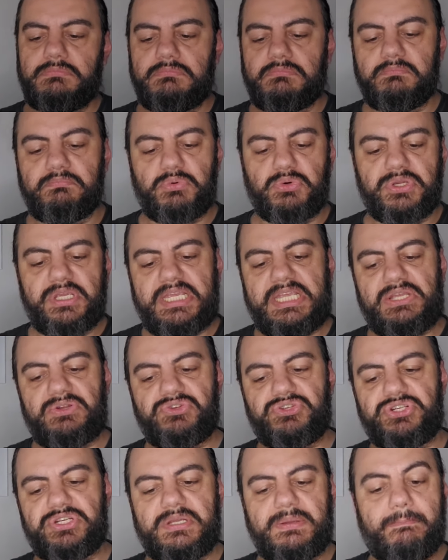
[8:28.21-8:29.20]
um
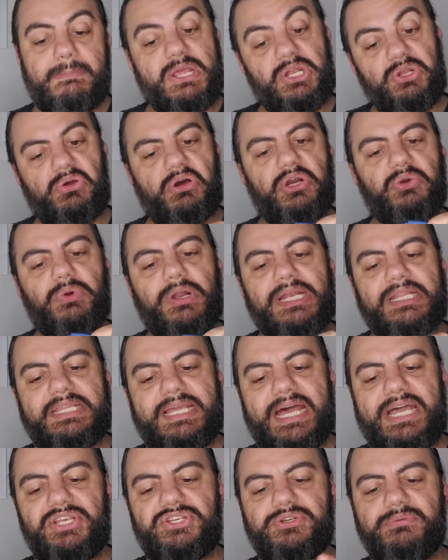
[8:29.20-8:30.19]
pouquinho de menor
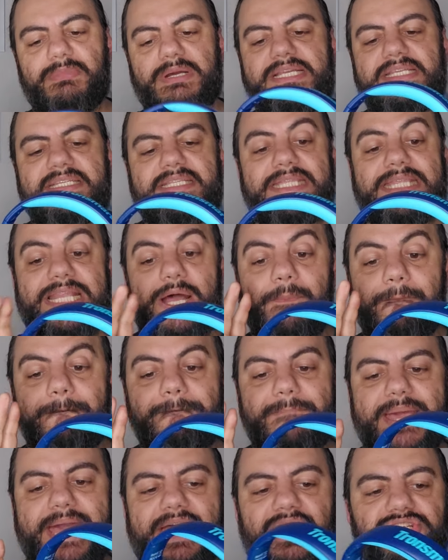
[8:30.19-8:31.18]
qualidade, mas não
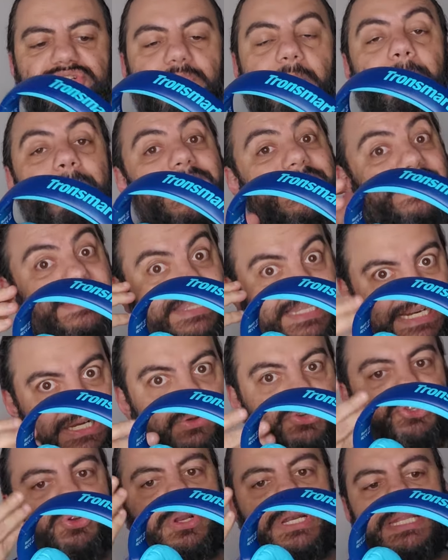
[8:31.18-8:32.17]
perde o
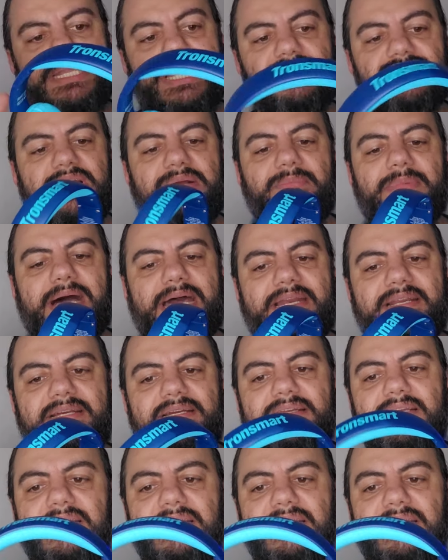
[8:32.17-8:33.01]
padrão de qualidade da marca.